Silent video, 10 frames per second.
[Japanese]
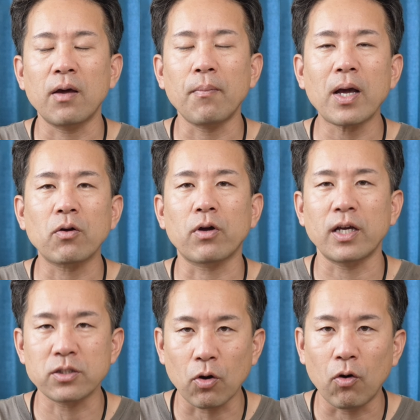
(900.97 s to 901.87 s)
えマイクの
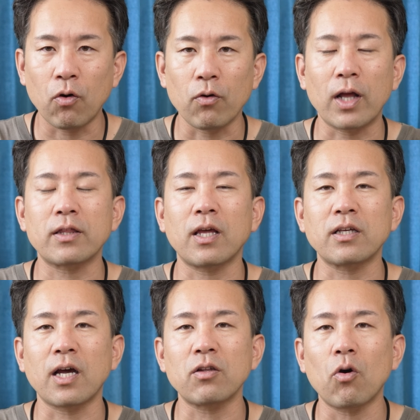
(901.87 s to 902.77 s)
検証を行ってい
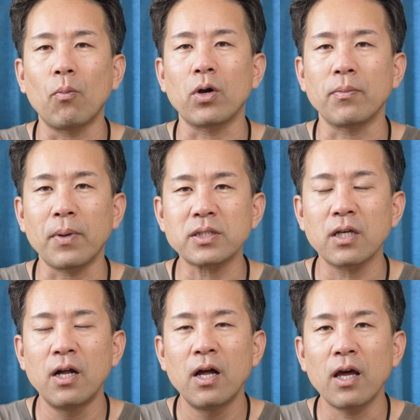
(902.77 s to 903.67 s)
きたいと思いま
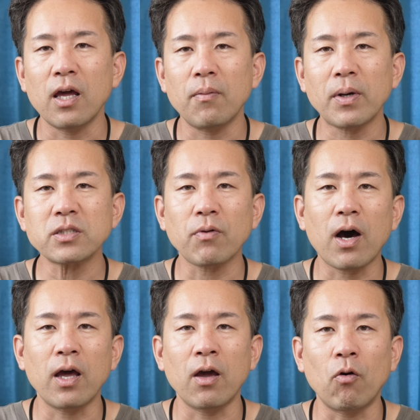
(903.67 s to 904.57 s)
す、えまず
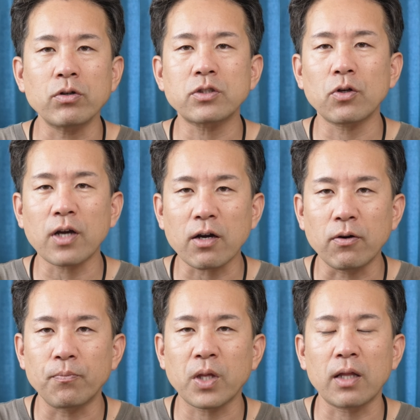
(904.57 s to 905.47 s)
は、え音質の比
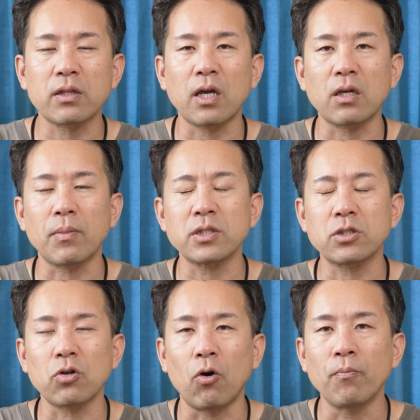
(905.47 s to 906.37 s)
較やっていきま
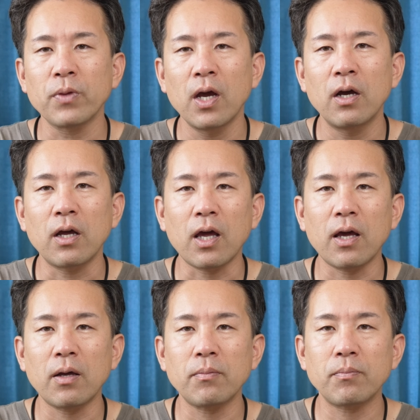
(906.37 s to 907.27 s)
しょう
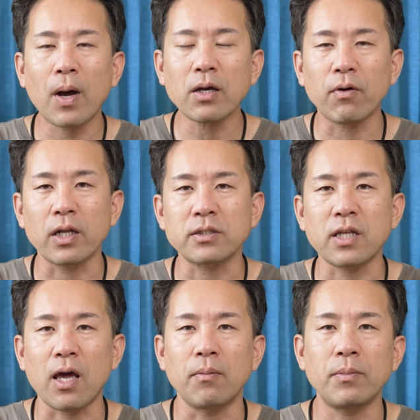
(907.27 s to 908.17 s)
えー、マイクはです
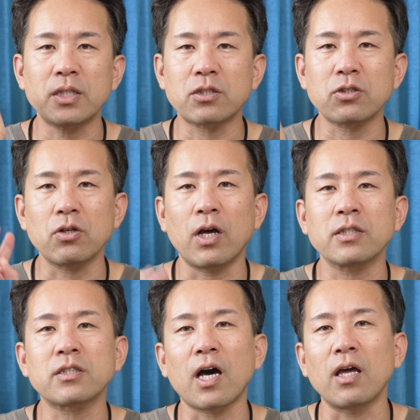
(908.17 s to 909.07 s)
ね、3つ、
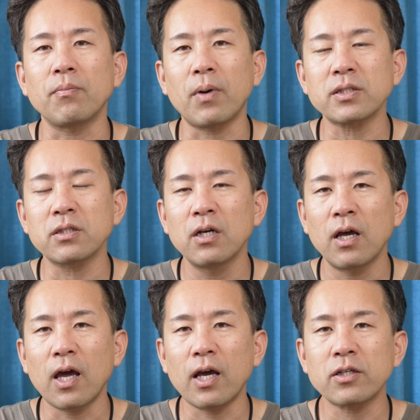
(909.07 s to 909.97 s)
使います。
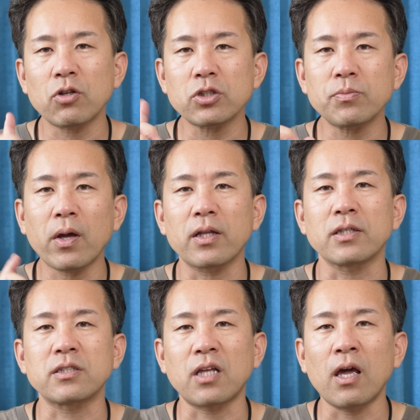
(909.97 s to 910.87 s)
えー、1つ目は
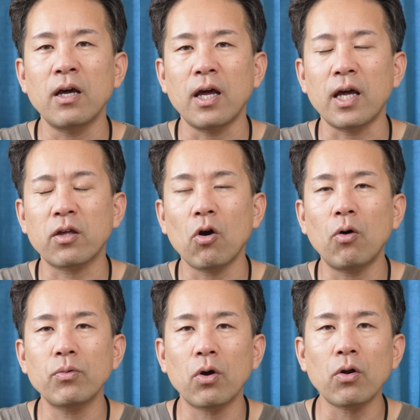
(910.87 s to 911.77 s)
ですね、え業
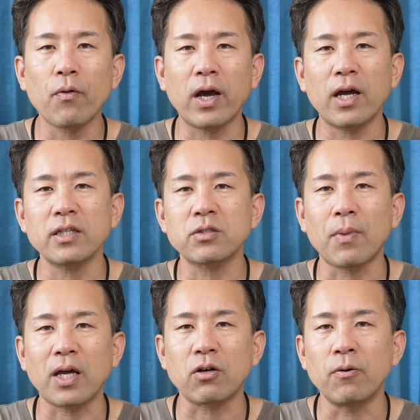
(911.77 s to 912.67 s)
務用の
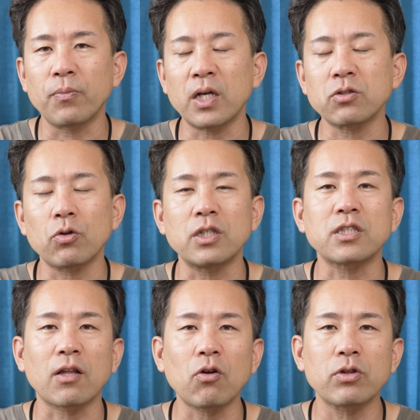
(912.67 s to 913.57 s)
ワイヤレスマイク、ソニー
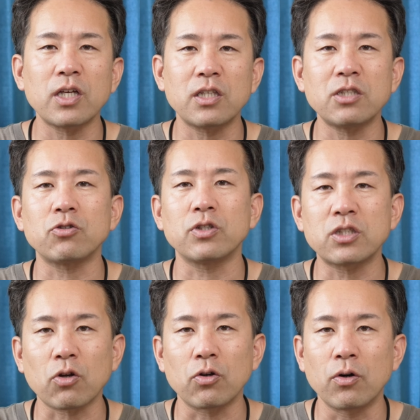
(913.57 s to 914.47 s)
さんの
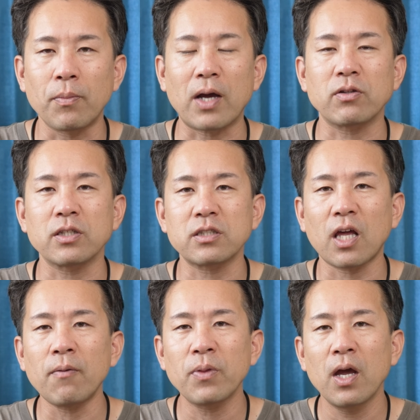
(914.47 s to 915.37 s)
D21 というマイクです
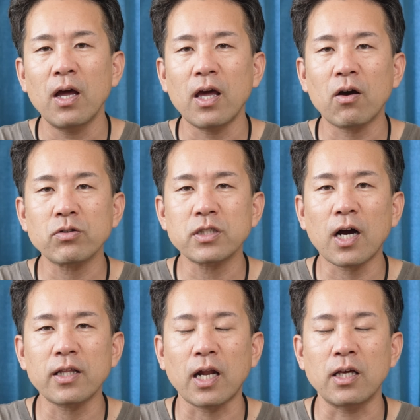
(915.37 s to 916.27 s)
ね。えこち
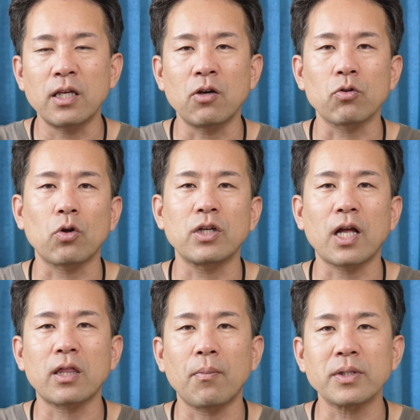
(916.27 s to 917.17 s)
らかなりいい音に
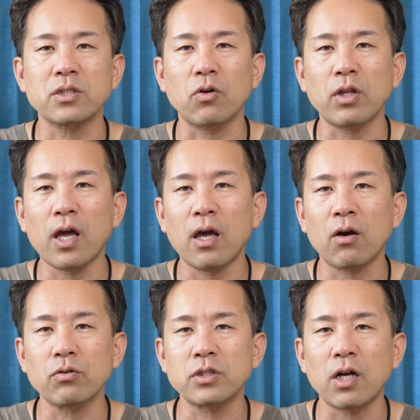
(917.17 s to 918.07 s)
なってますの
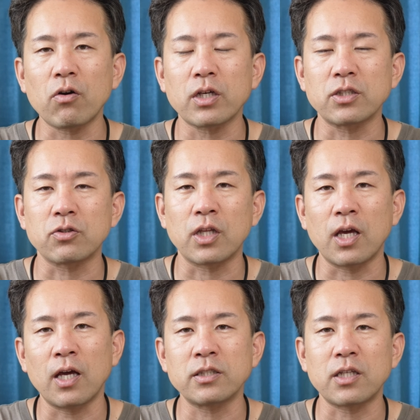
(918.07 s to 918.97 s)
で、こちらを基準
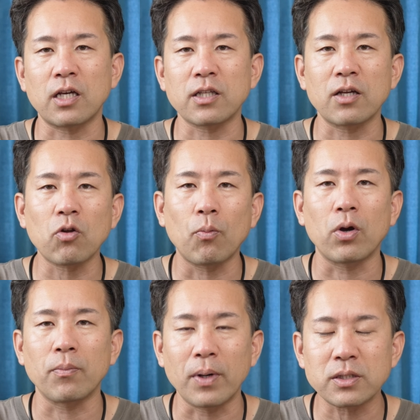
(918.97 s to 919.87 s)
にしていきたいと
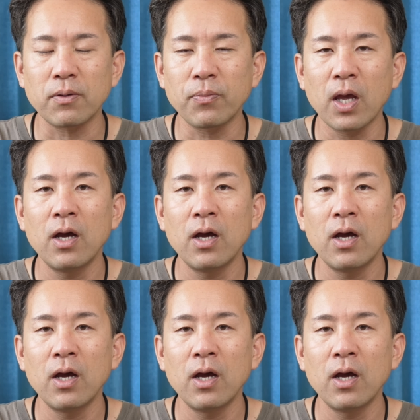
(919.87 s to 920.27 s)
思います。